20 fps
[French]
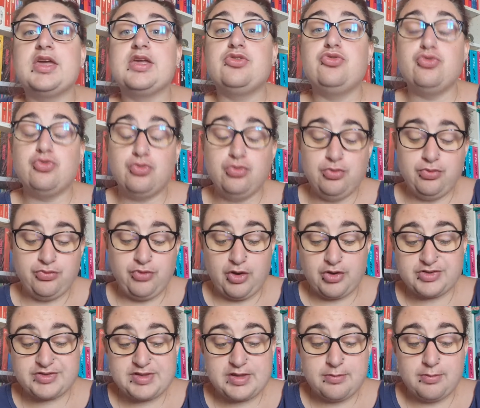Et du coup,
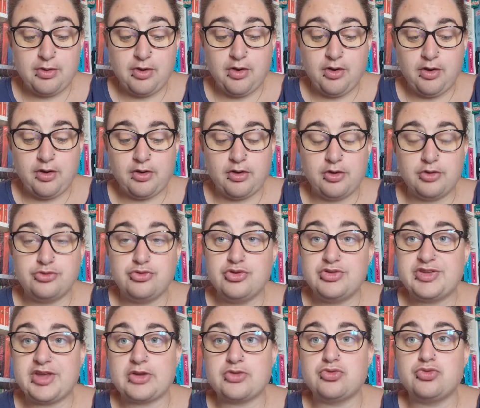forcément, euh,
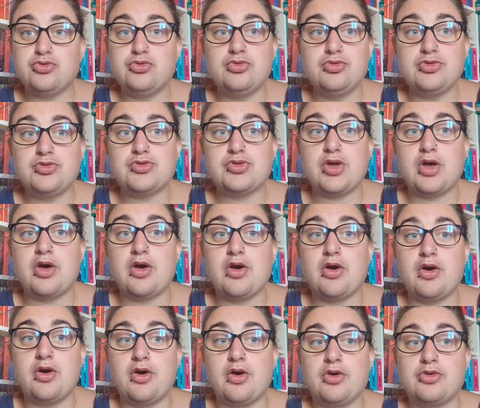De Saxus
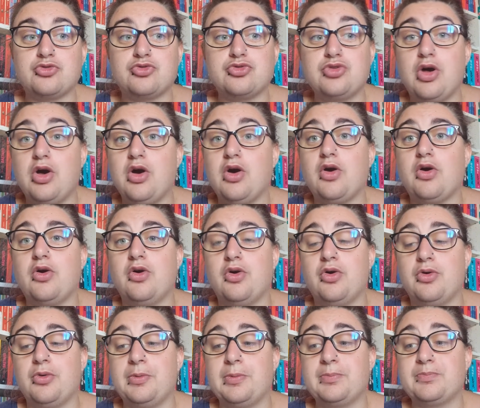euh, sort
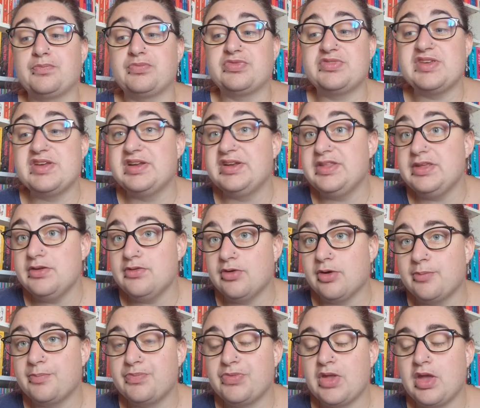des
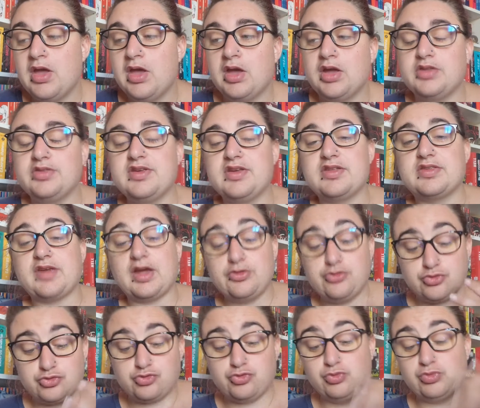livres, des
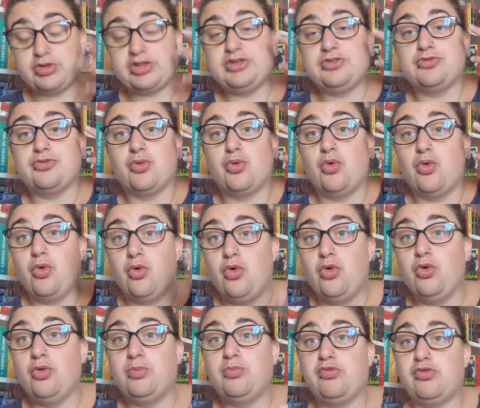traductions qu'ils font
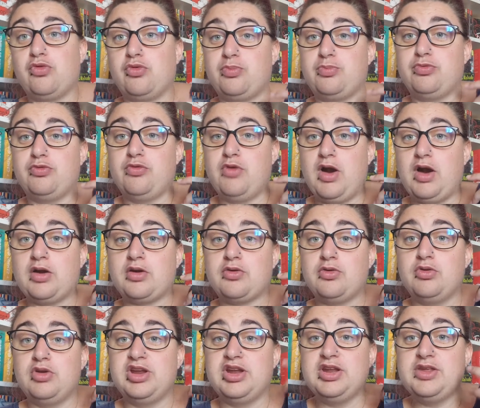eux pour pouvoir
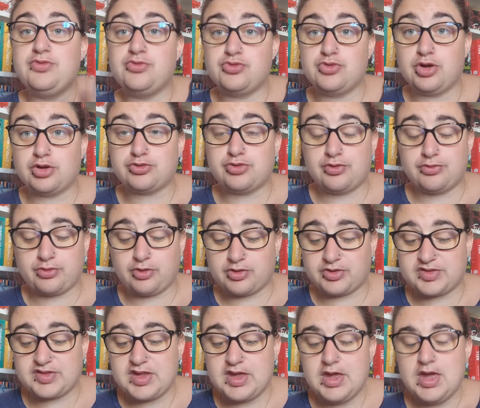que les livres sortent en
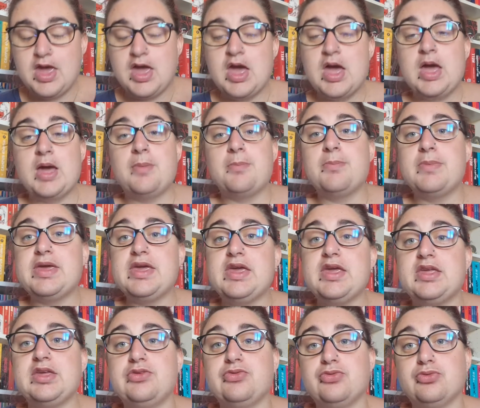français,
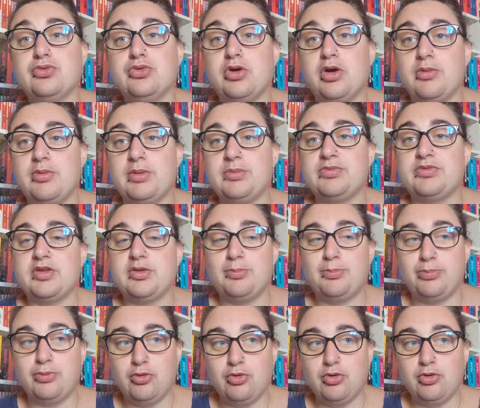mais ils font quand même des
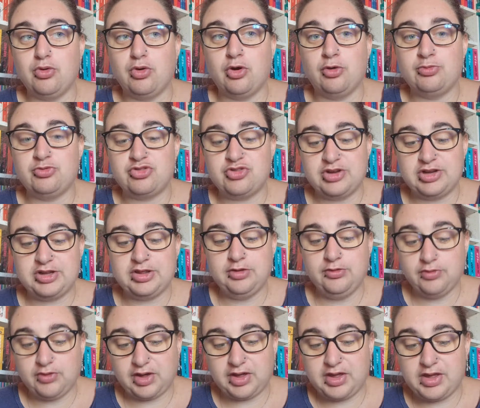beaux objets
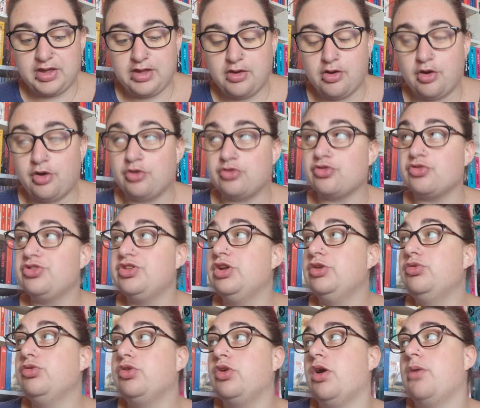livres, et j'en
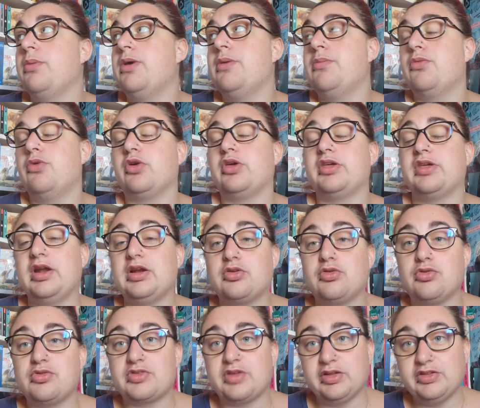ai lu quand même
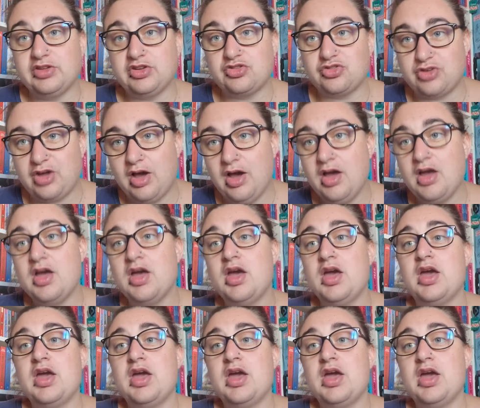quelques-uns déjà